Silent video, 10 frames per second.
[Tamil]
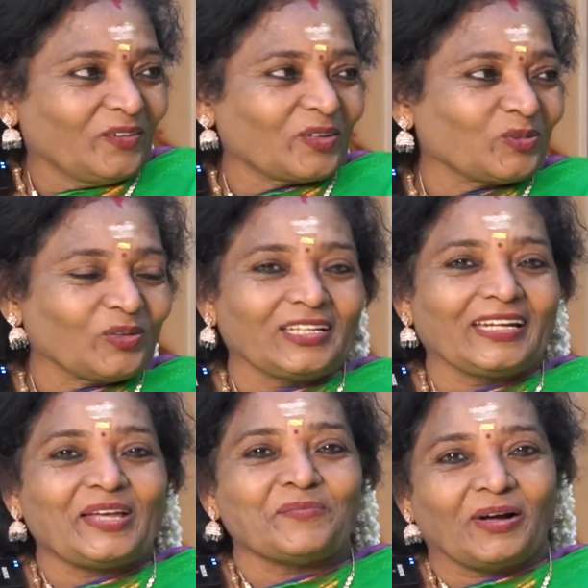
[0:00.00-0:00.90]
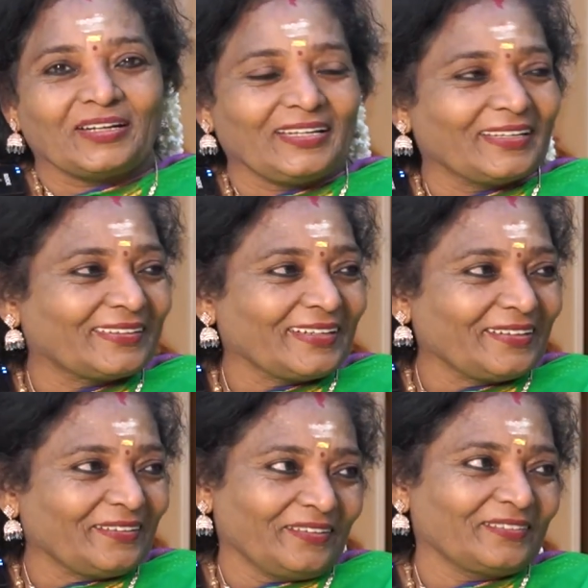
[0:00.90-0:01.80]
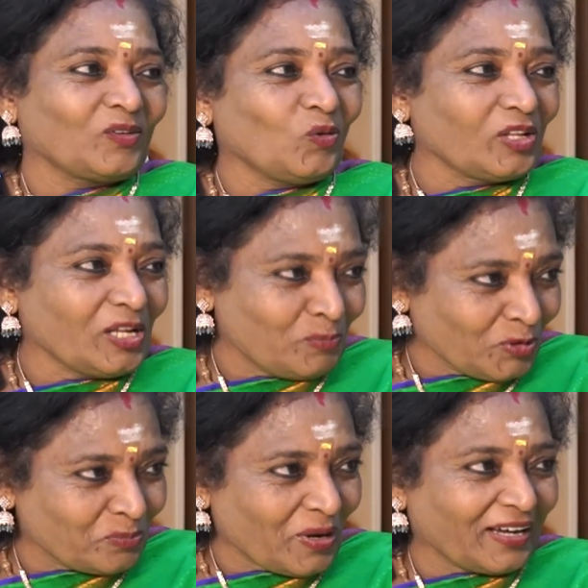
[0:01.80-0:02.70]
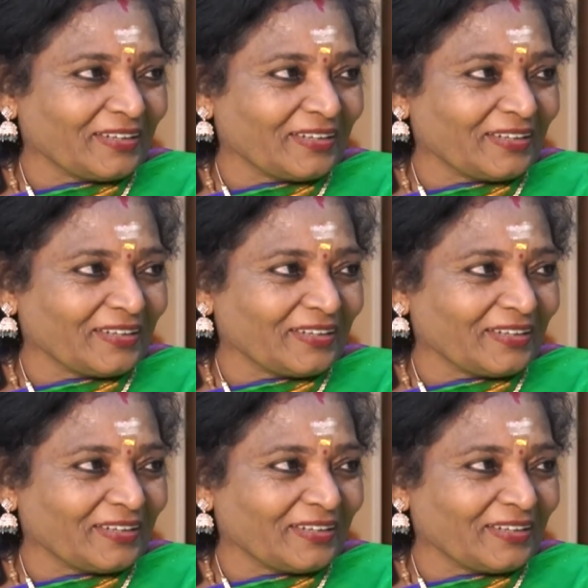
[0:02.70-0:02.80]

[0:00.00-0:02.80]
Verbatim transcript: ஒரு துணைநிலை மாநிலத்தில் கூடுதல் பொறுப்பாக